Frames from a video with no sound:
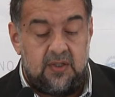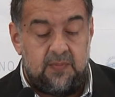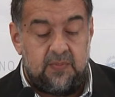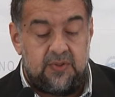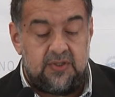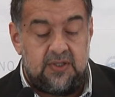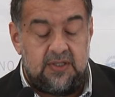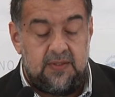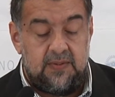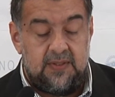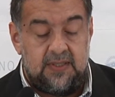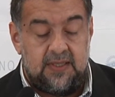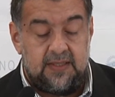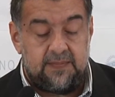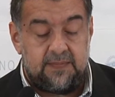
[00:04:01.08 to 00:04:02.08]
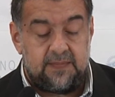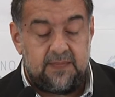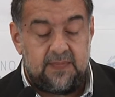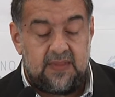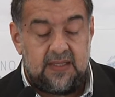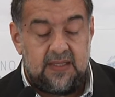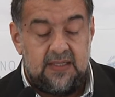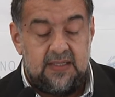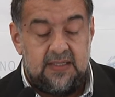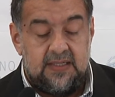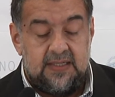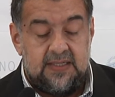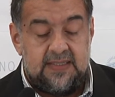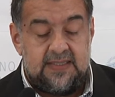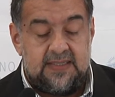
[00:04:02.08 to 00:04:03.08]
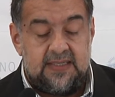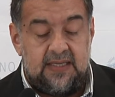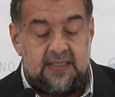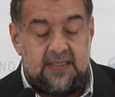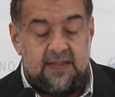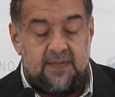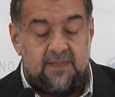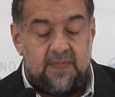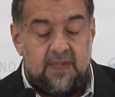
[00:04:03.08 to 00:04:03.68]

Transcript: de positividad. 7.